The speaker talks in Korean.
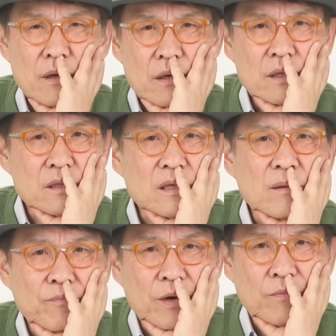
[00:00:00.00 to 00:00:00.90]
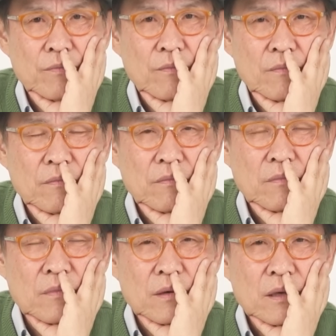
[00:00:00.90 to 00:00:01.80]
이 특검법
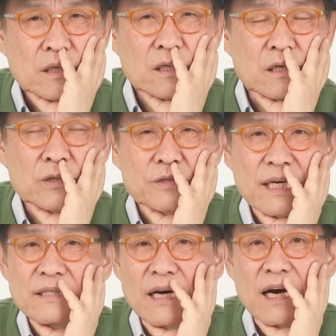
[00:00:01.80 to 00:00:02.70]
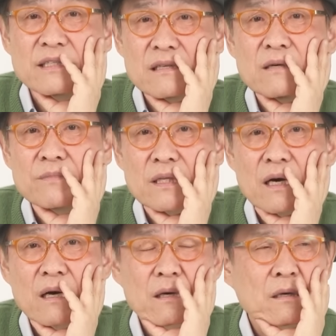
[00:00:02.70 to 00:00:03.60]
기억에도 생생하실
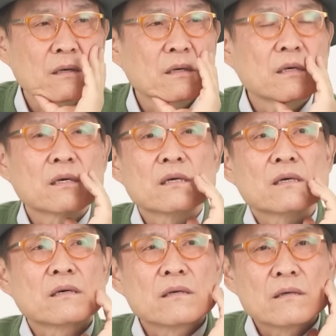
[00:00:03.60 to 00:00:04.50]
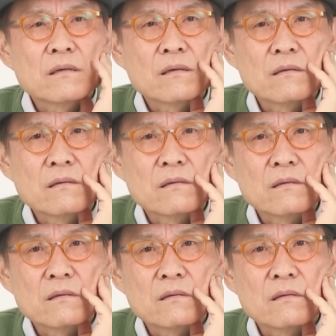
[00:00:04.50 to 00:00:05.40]
겁니다.
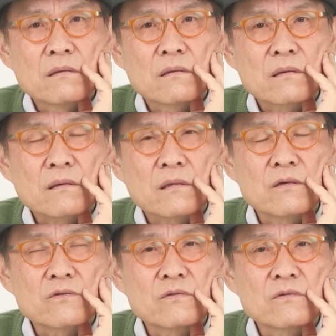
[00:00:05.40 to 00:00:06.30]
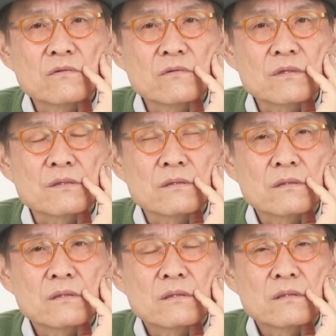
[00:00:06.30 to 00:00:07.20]
어, 결국은
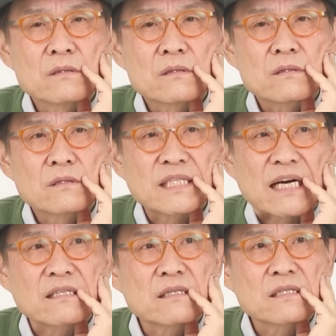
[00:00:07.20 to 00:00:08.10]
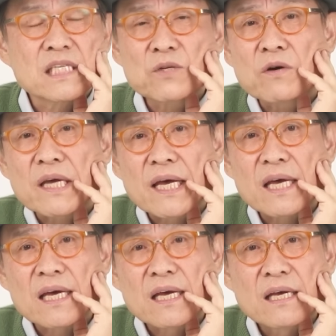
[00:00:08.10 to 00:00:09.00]
그 작년
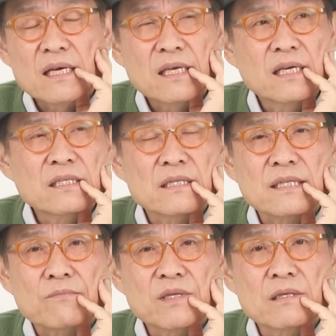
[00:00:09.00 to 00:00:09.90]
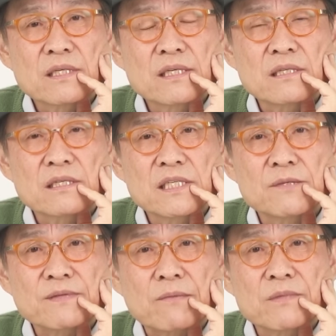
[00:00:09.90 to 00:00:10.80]
7월에 2003년
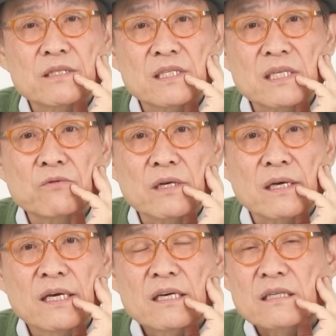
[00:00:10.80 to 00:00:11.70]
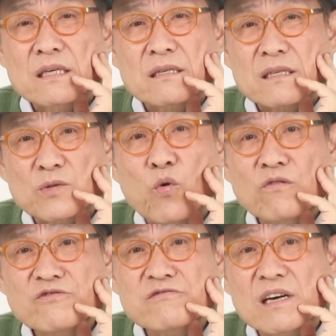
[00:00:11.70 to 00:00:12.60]
2023년 7월에 그때 큰
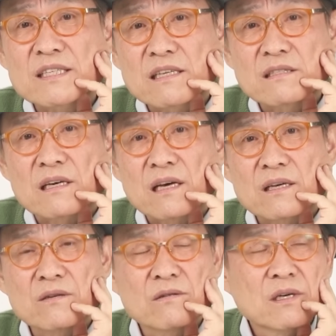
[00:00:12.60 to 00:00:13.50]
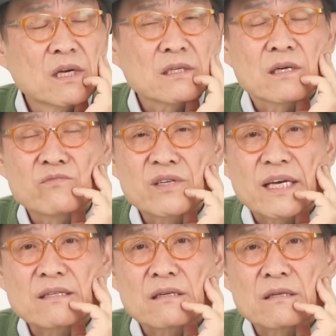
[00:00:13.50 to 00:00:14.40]
홍수가 됐잖아요. 경북
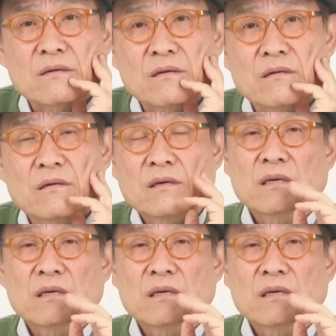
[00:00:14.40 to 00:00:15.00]
예천에서